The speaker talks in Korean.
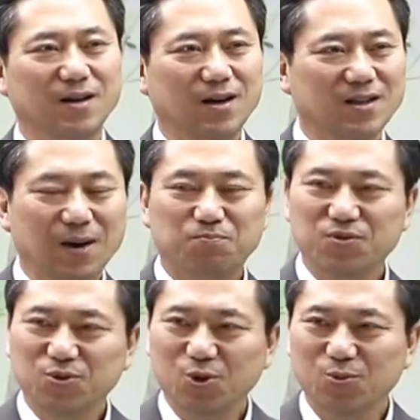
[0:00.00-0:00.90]
아,
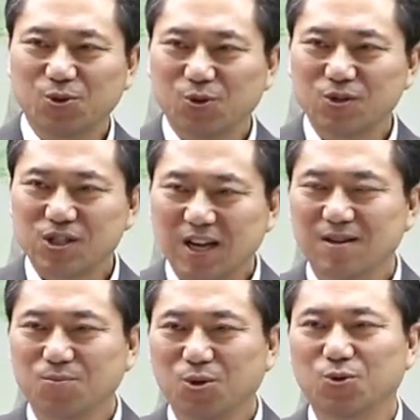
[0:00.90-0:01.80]
나쁜 놈으로
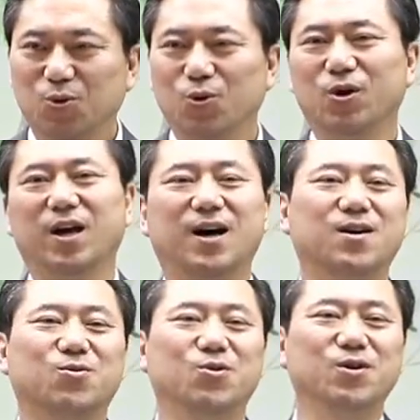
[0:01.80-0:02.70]
잘못
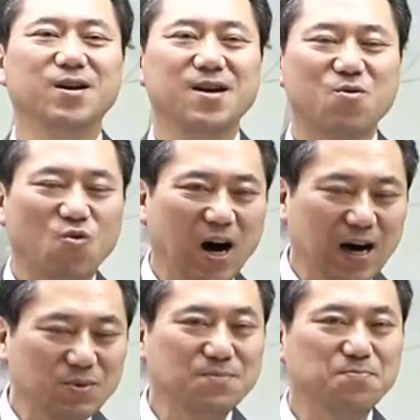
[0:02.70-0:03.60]
오해하고
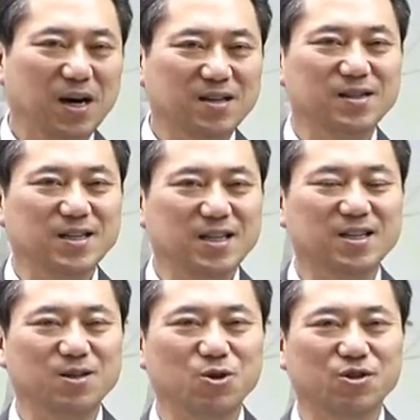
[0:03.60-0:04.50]
과민 반응을
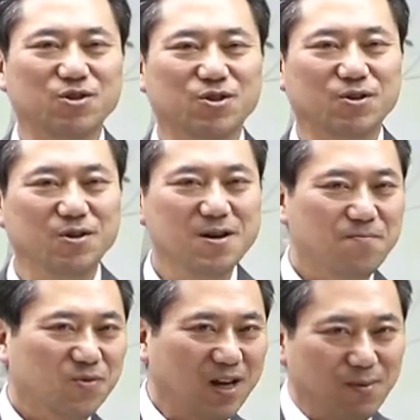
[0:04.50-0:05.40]
일으키면서
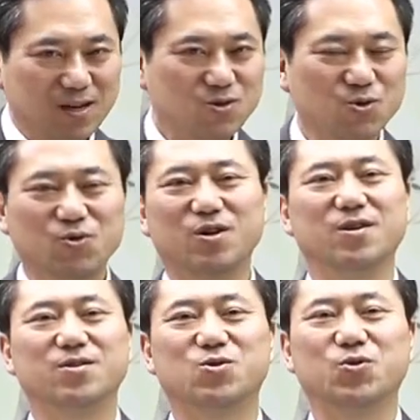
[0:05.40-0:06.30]
따발총을
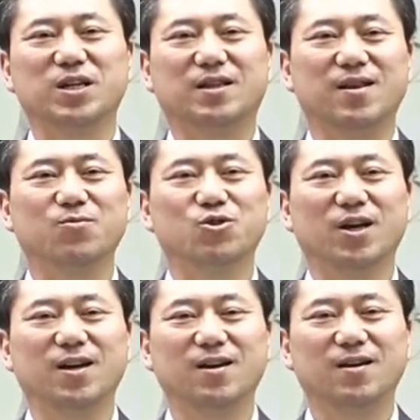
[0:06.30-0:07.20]
쏘기
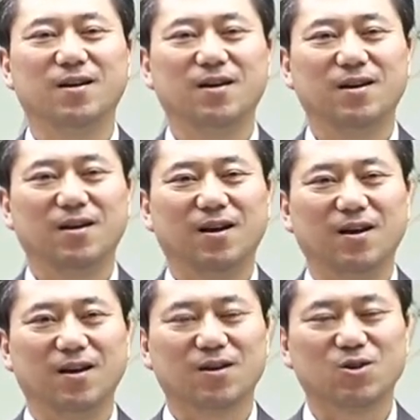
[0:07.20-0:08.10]
때문에
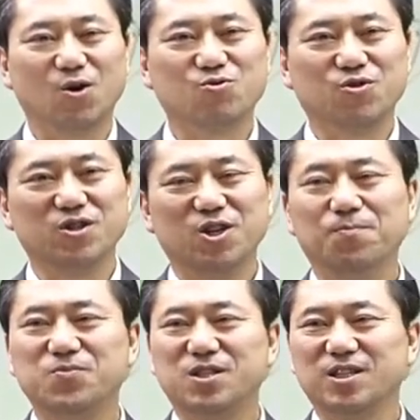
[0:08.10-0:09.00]
결국은
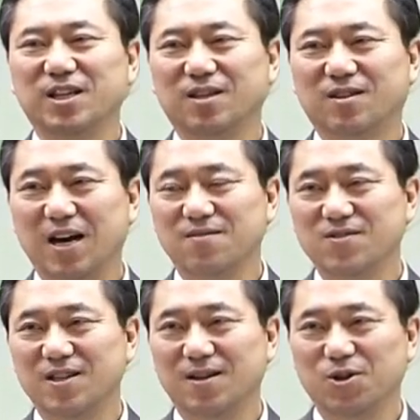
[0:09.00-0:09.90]
염증이 다른
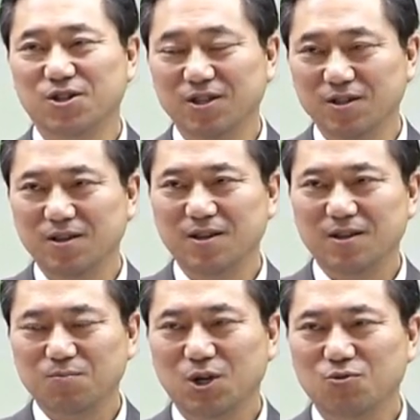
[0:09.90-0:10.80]
질병은
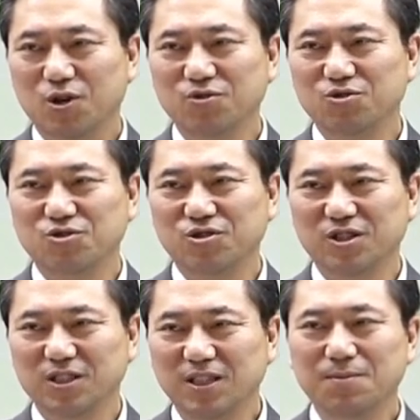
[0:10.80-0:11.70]

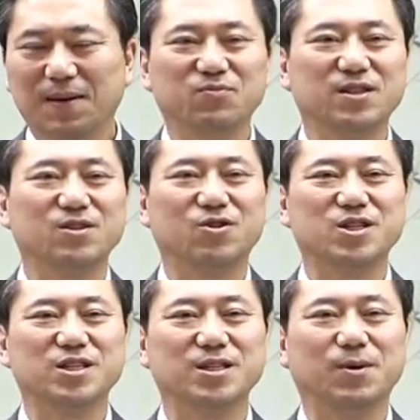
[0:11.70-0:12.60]
병원균들이 만든
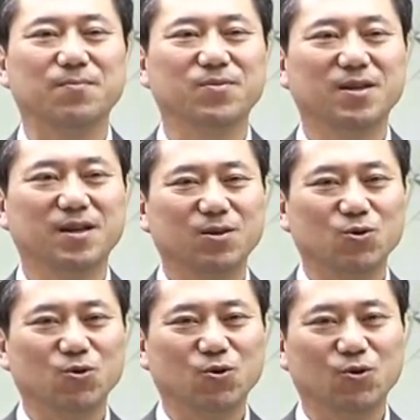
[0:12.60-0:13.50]
것이지만
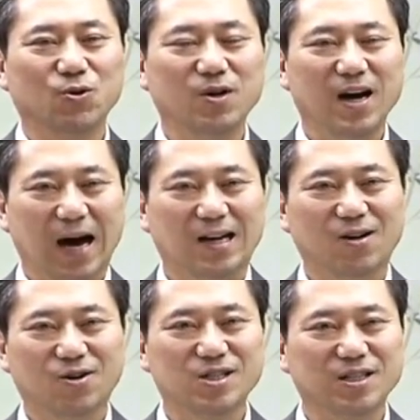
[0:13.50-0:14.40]
요
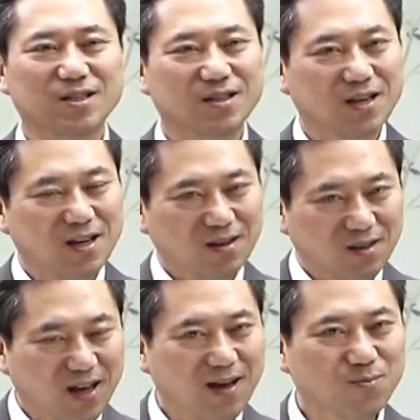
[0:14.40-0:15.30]
알러지는
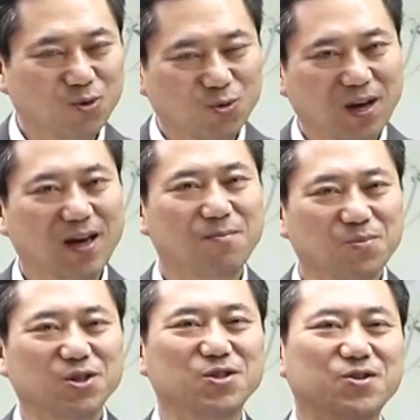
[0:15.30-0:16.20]
내 몸의
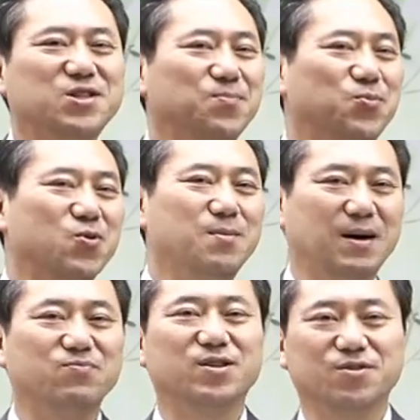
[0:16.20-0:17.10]
면역세포가
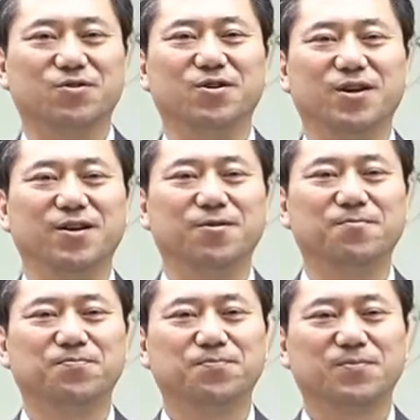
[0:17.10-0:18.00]
만든 거예요.
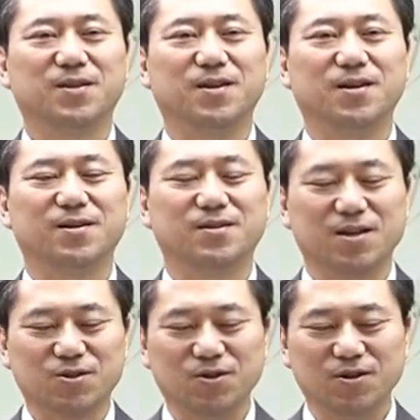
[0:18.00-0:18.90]
예,
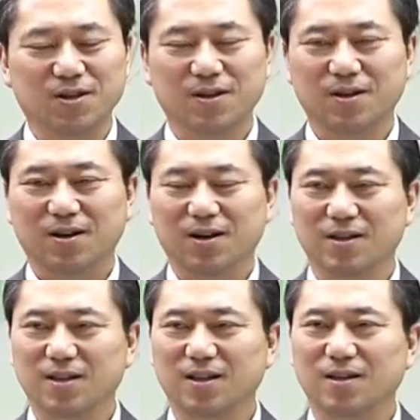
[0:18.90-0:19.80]
그래서 아,
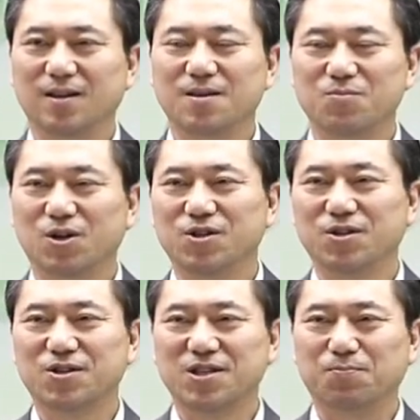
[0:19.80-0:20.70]
이
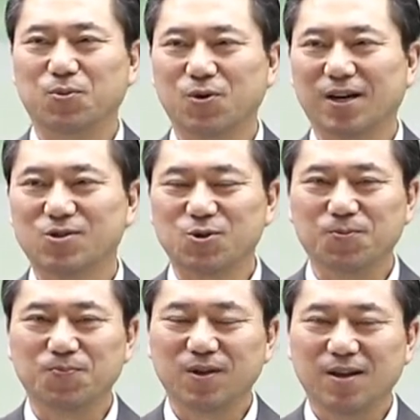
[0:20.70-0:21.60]
면역 세포가
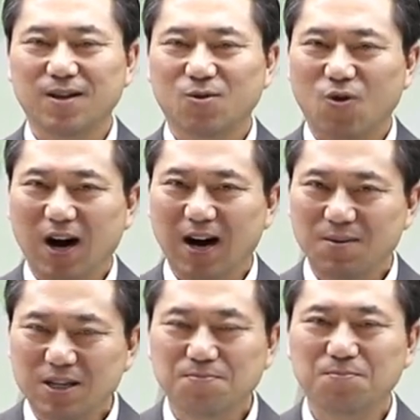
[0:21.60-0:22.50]
좀
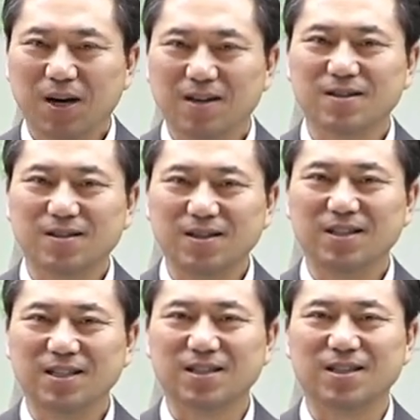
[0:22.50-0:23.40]
과민 반응을
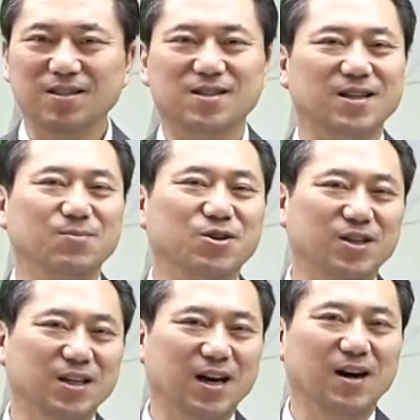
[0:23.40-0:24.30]
일으키는
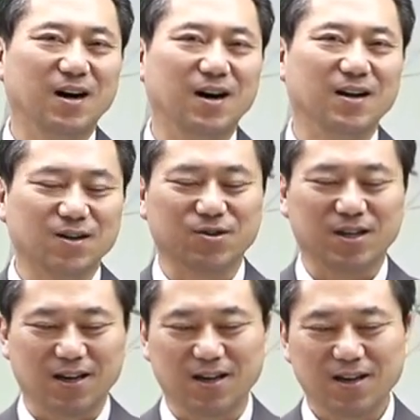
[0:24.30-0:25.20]
질병이다.
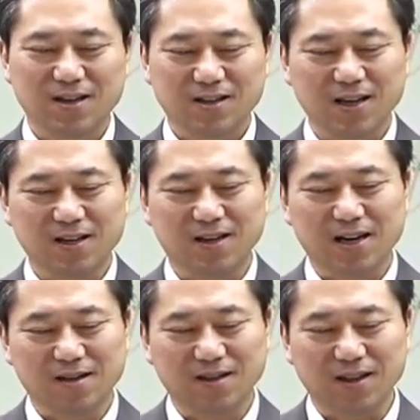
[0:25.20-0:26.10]
이렇게 얘기를
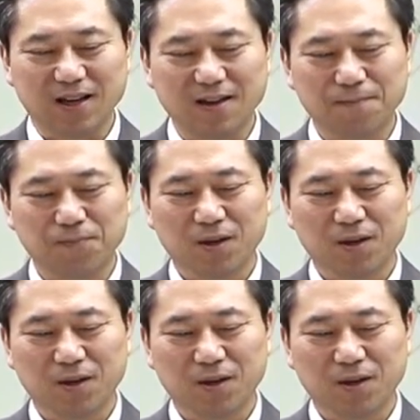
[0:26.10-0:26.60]
하는데